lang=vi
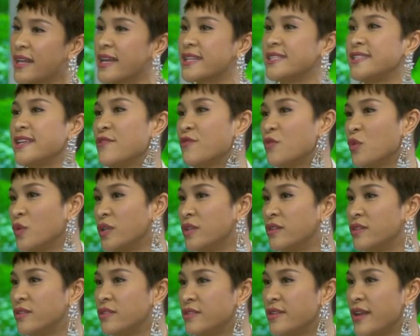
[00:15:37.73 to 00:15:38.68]
cả chị em phụ
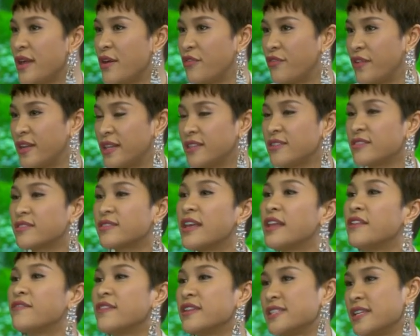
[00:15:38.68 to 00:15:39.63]
nữ đều phải tự
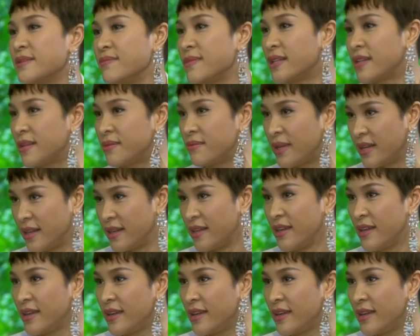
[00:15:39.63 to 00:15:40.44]
tin vào chính bản thân mình